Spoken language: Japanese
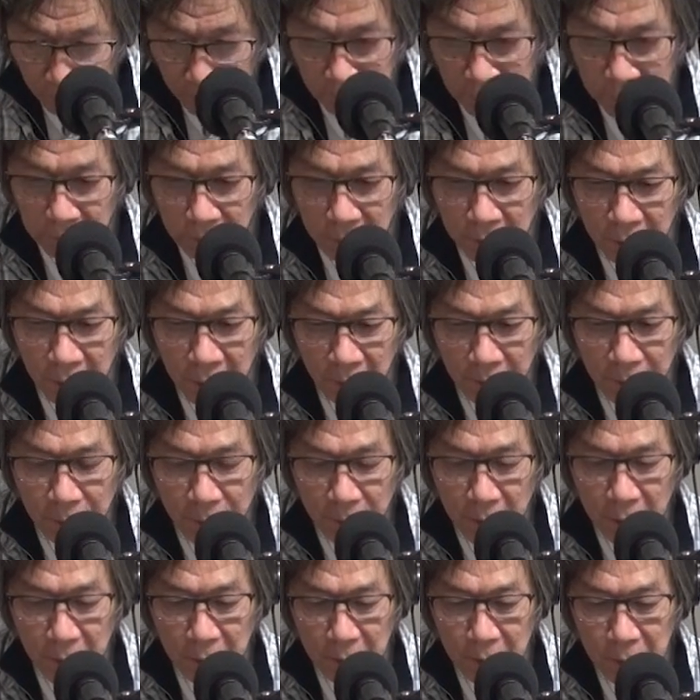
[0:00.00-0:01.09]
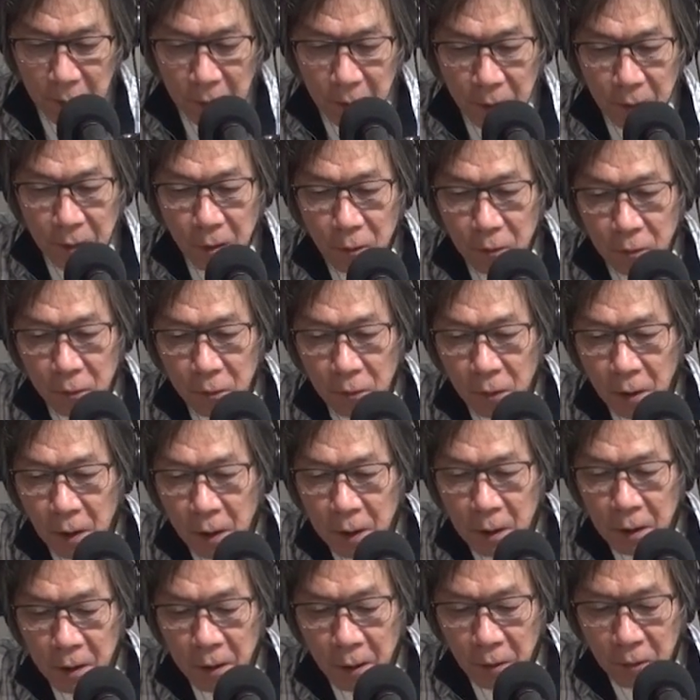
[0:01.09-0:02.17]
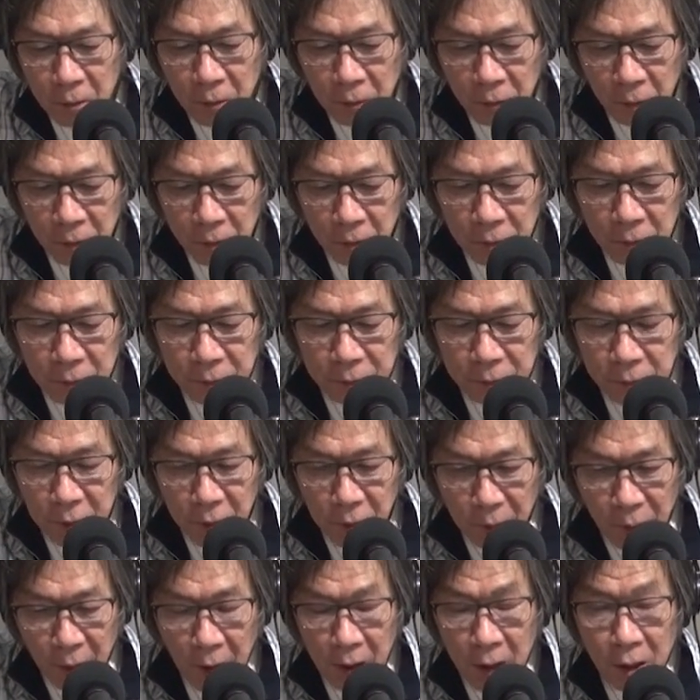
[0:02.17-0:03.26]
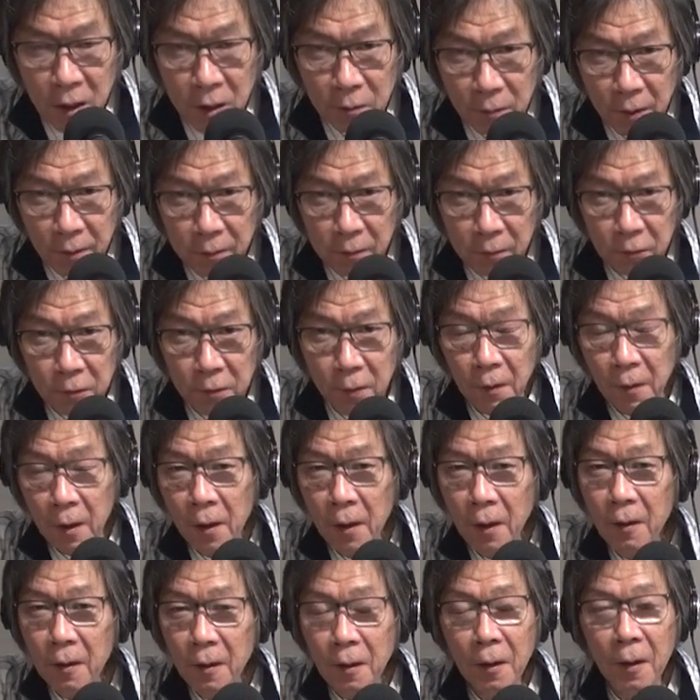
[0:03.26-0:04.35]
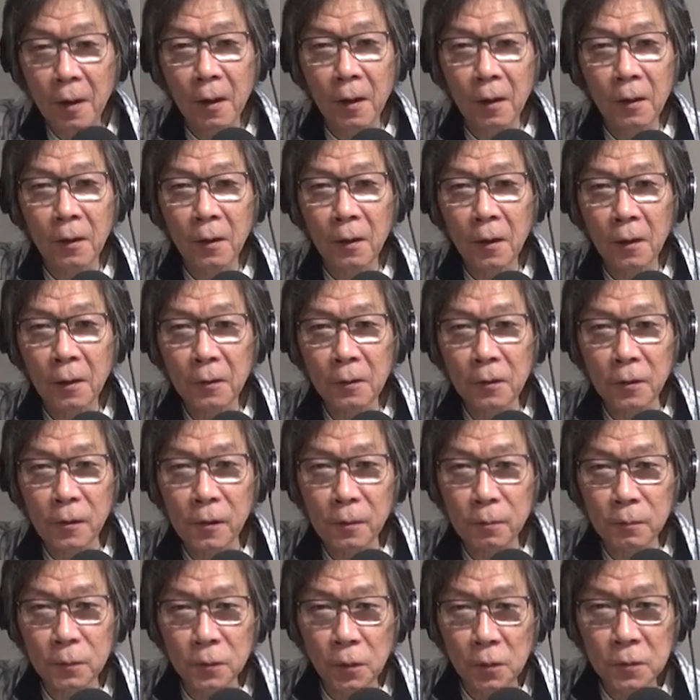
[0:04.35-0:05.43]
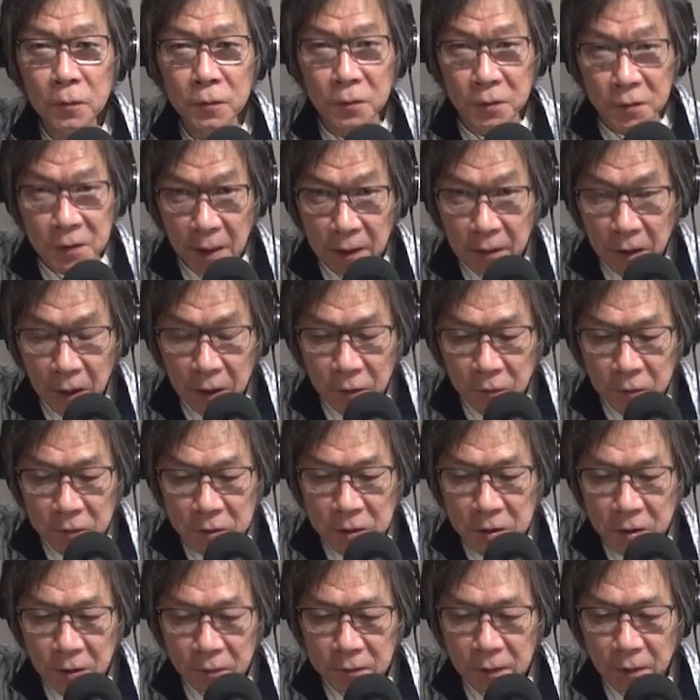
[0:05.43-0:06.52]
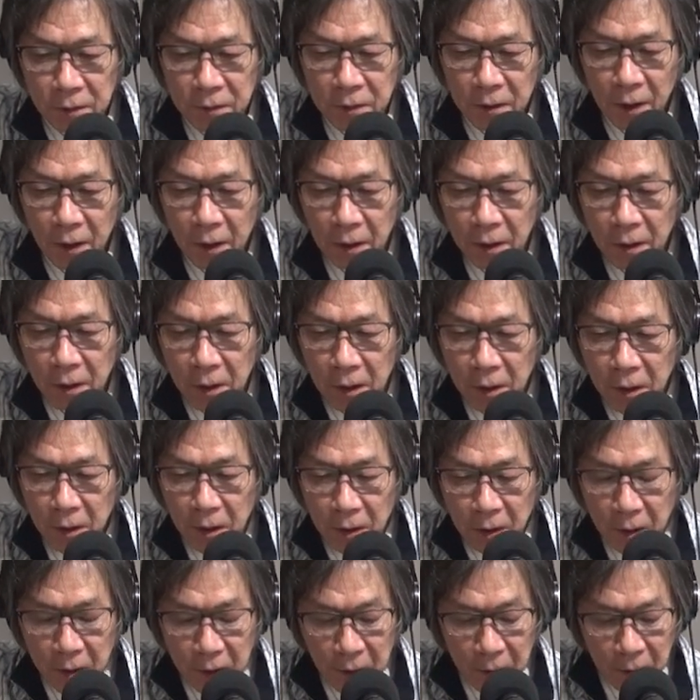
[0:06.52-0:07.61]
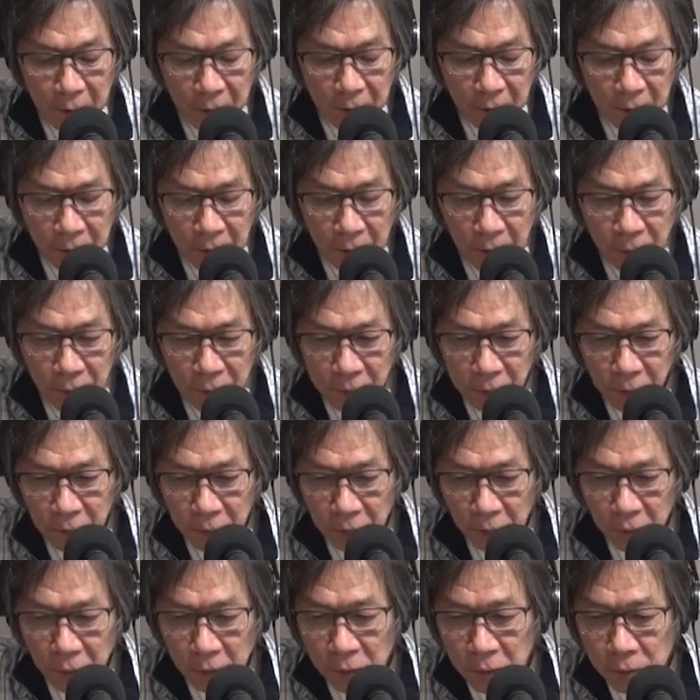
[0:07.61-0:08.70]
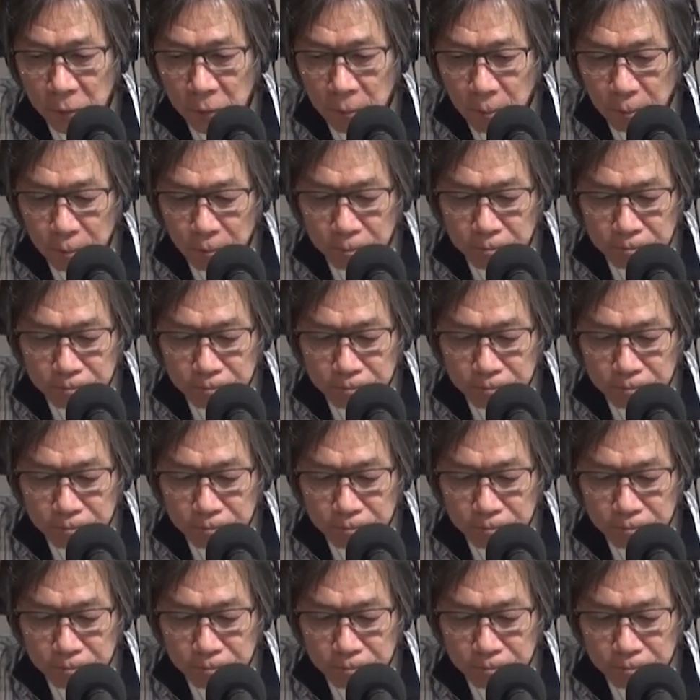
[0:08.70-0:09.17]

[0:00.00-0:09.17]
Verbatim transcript: すね。ここは結構、うん、隙間が空きますのでね、えー、リズムを崩さないようにしてください。えー、そこの、う